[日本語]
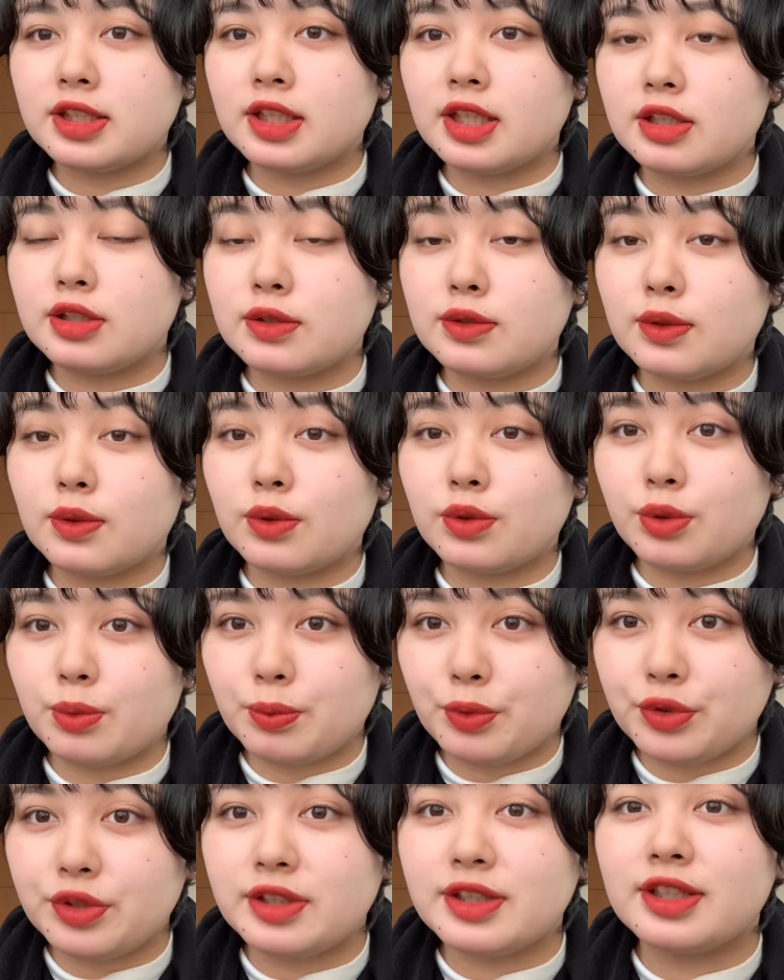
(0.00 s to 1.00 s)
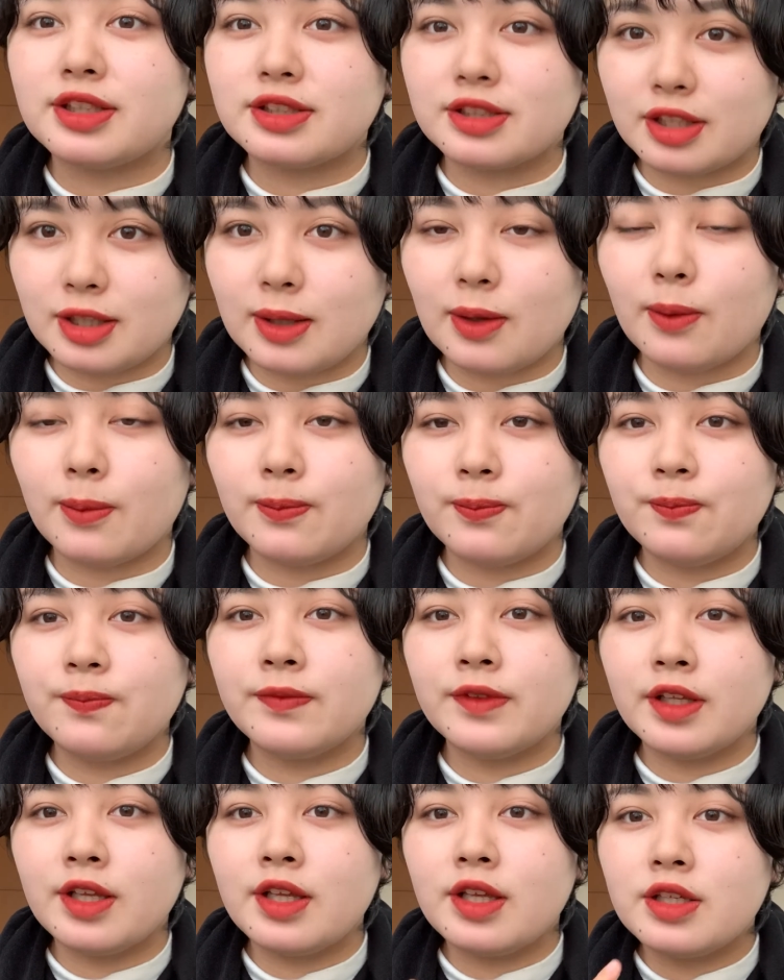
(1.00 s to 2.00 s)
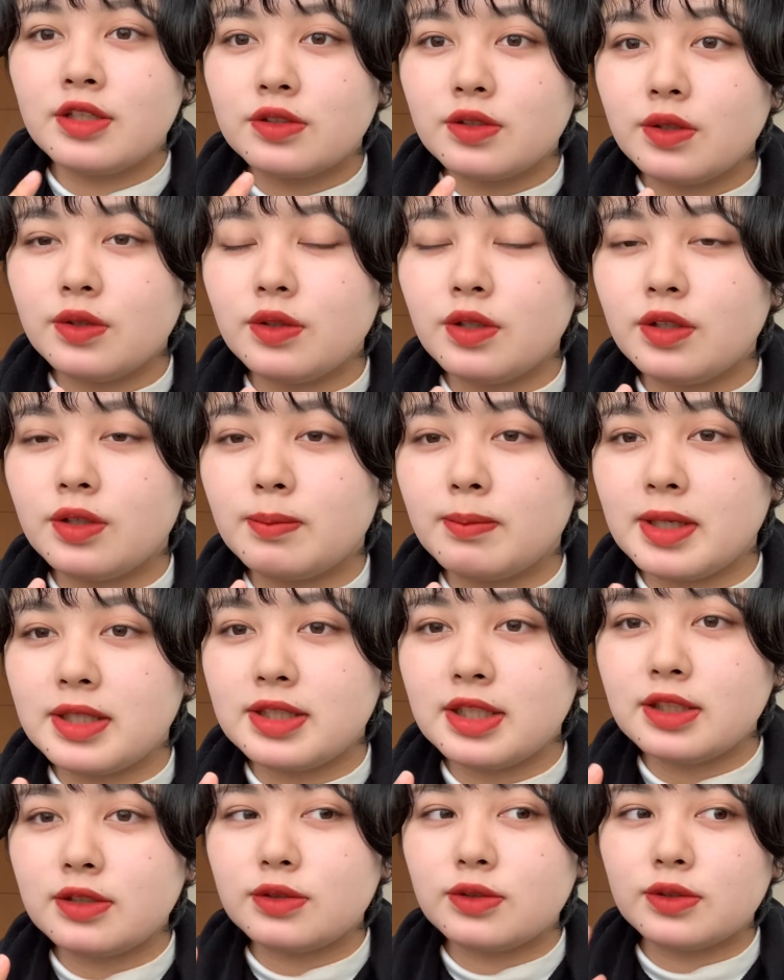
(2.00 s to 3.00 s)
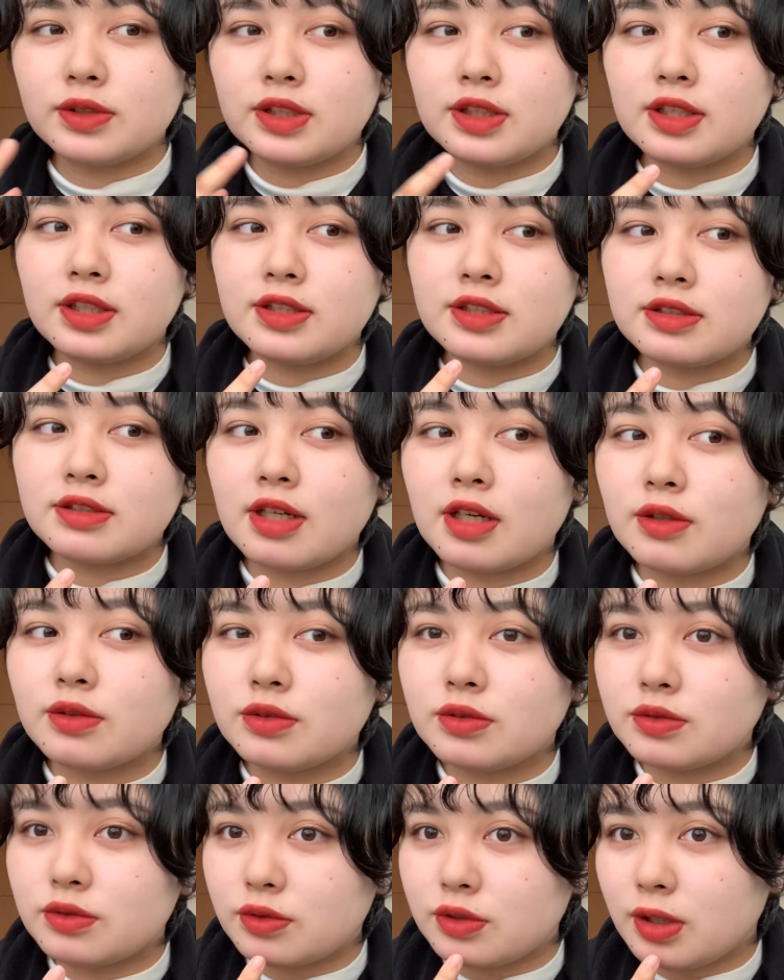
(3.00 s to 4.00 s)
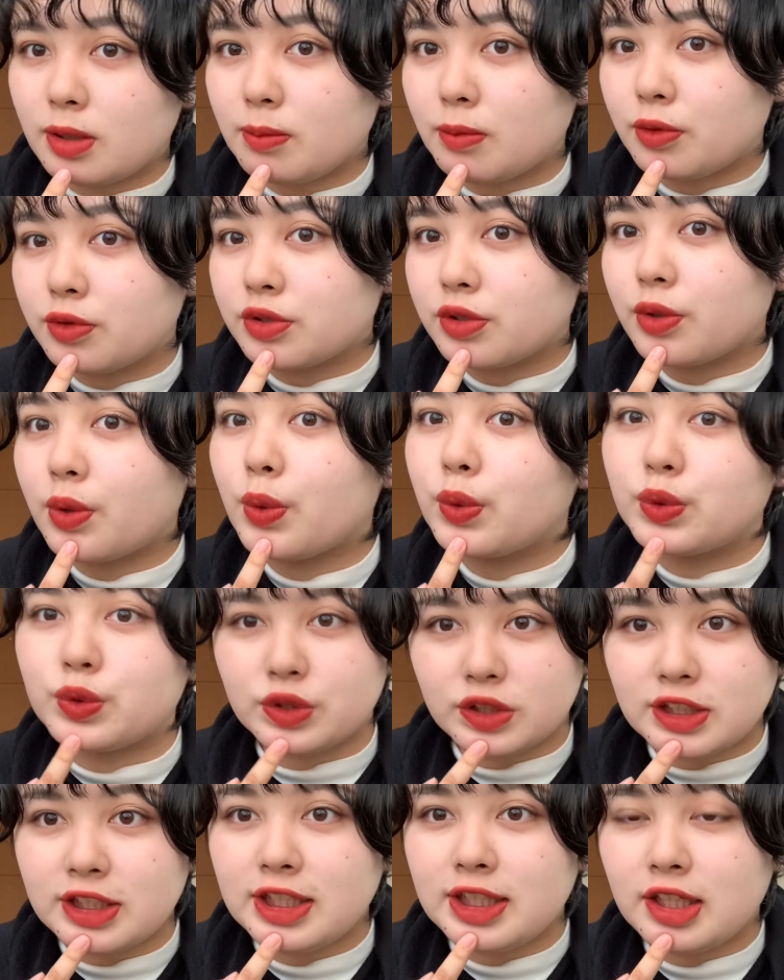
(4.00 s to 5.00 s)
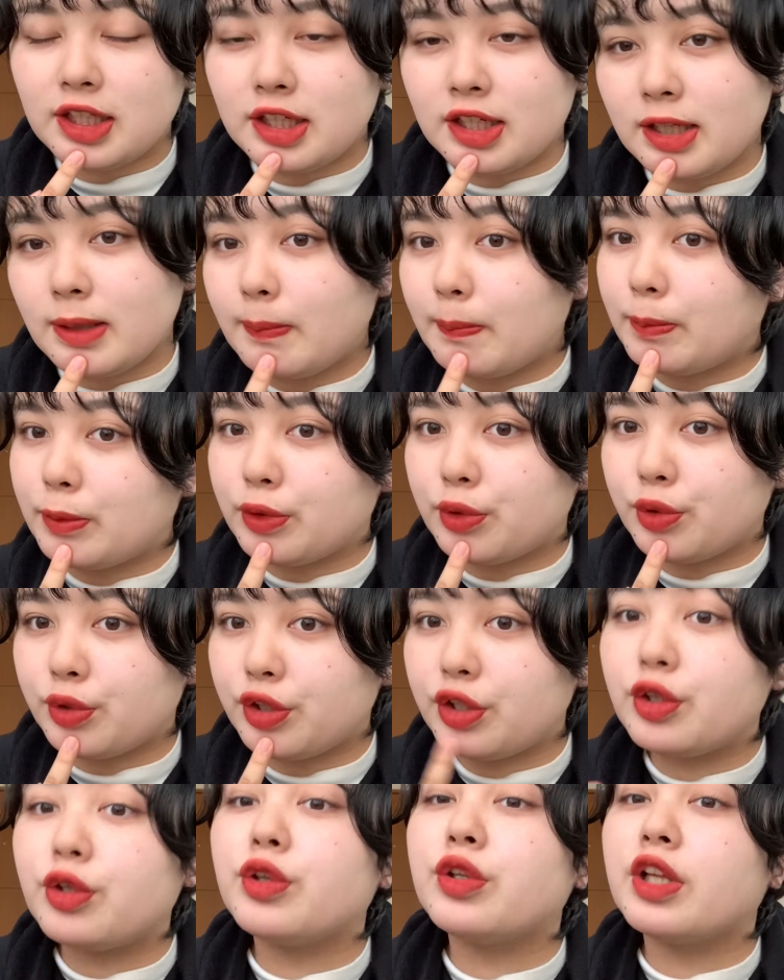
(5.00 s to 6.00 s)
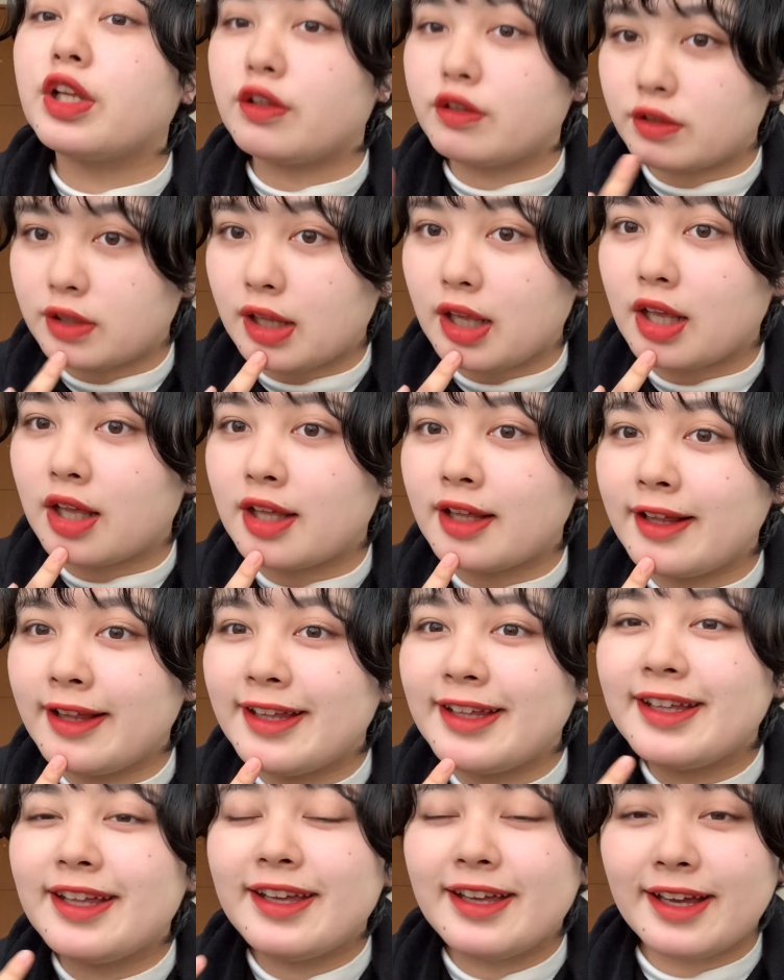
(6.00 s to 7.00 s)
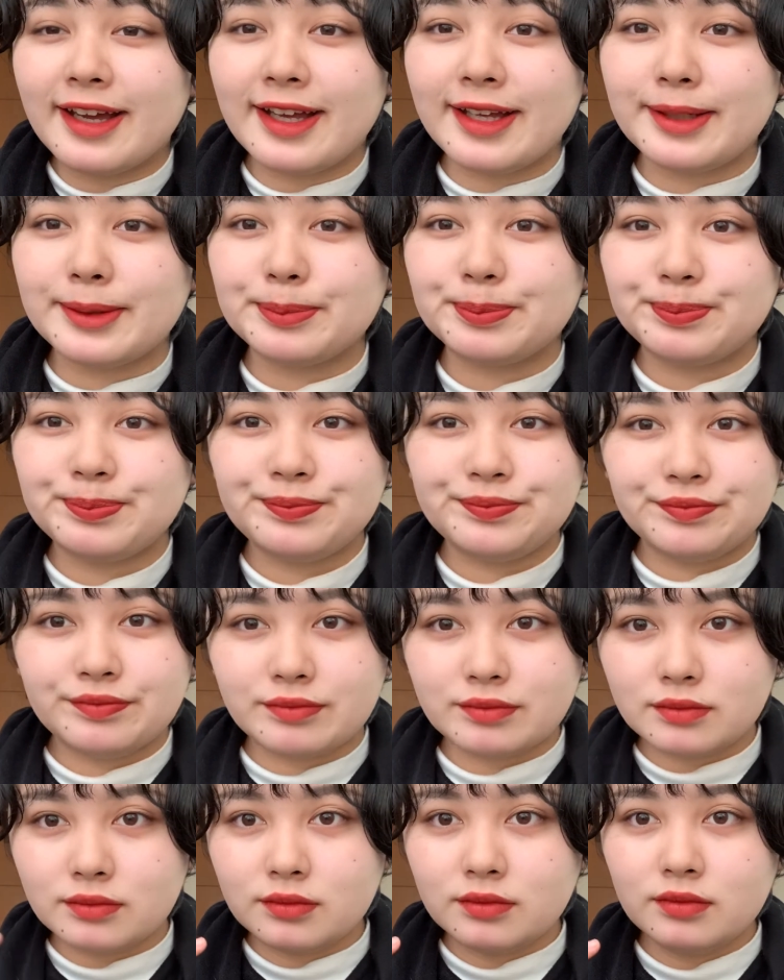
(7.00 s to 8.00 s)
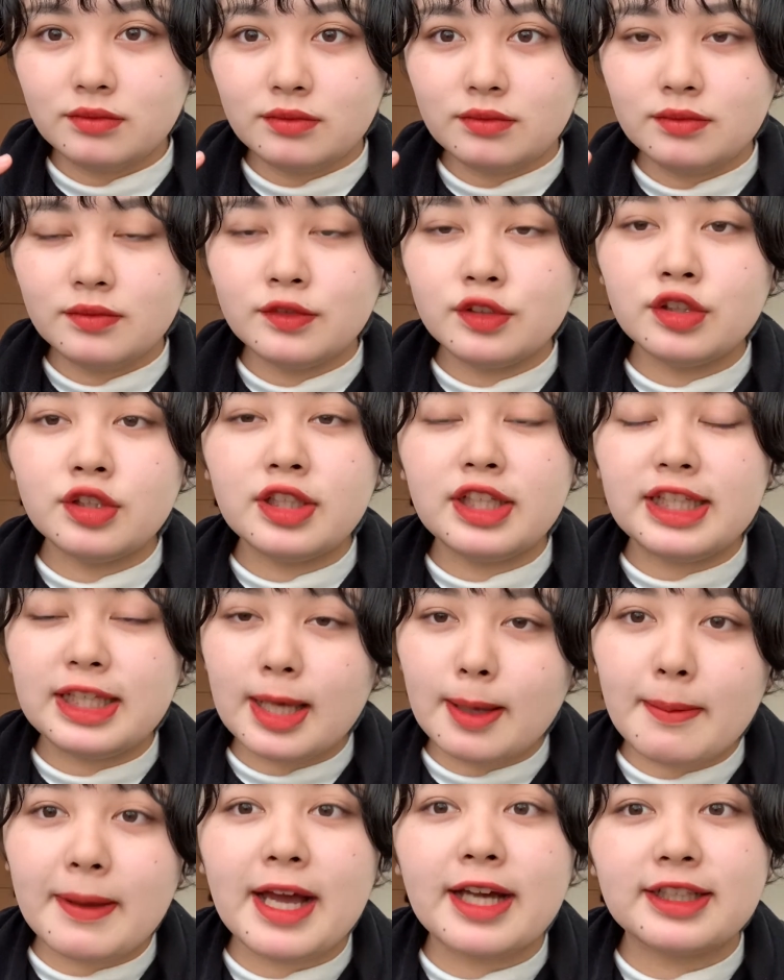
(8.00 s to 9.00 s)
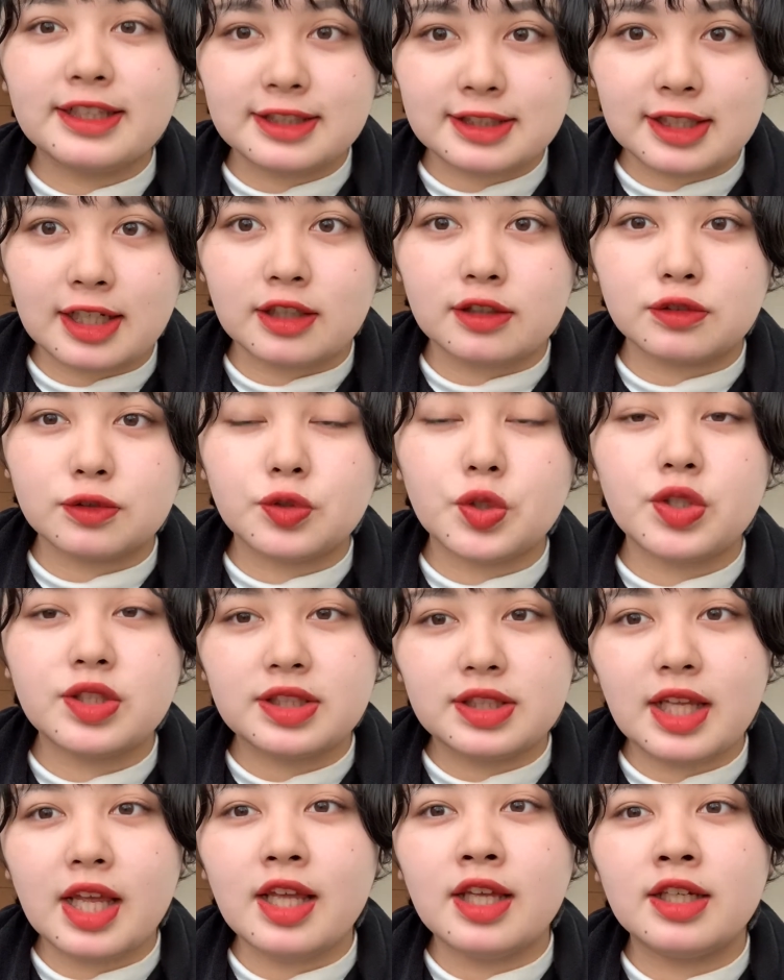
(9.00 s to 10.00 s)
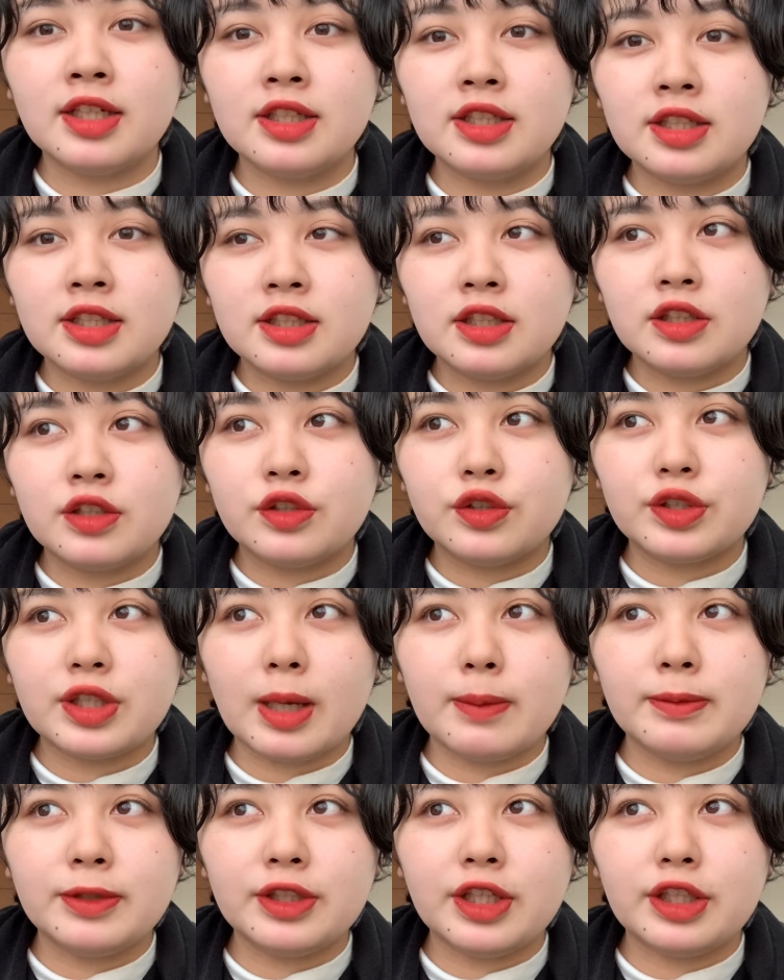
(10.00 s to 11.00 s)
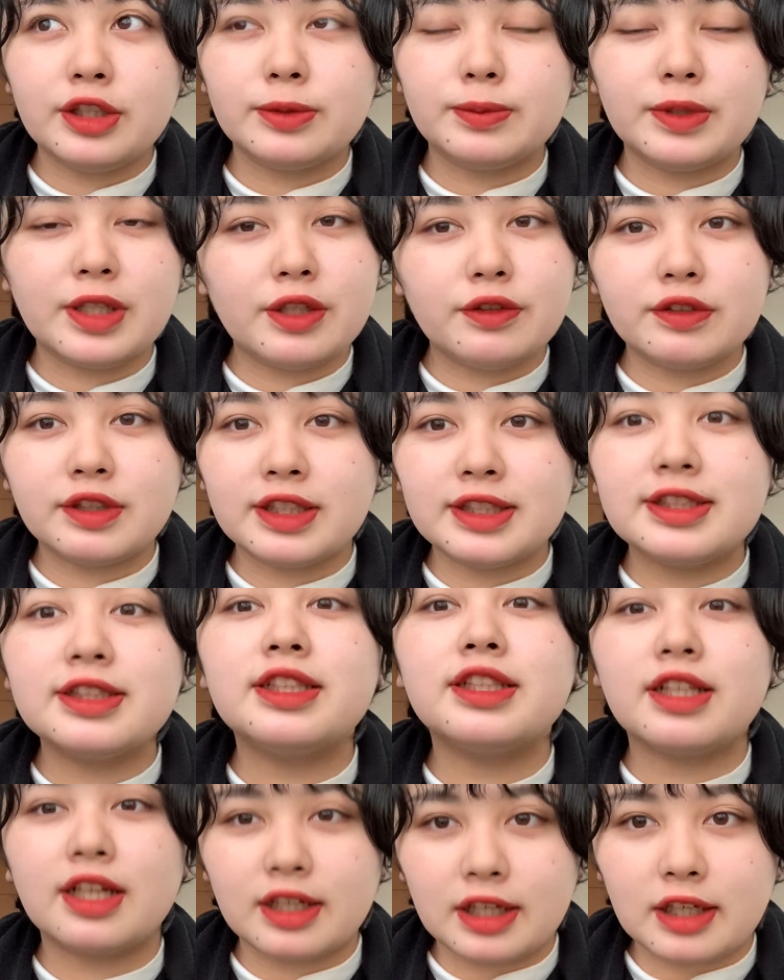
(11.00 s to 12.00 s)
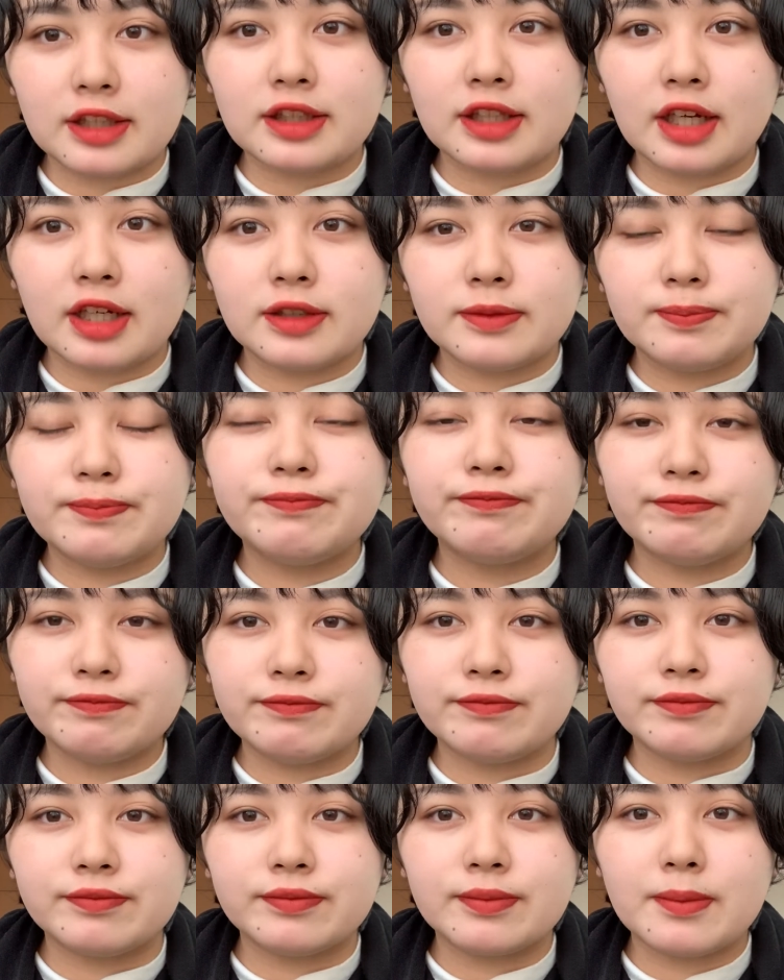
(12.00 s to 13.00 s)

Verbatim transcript: て塗ることも多いんですけど、それね混ぜる時に使うのにもすごくいいリップの色なのではい家部亜紀さんそして深みのあるブラウンが好きな方うん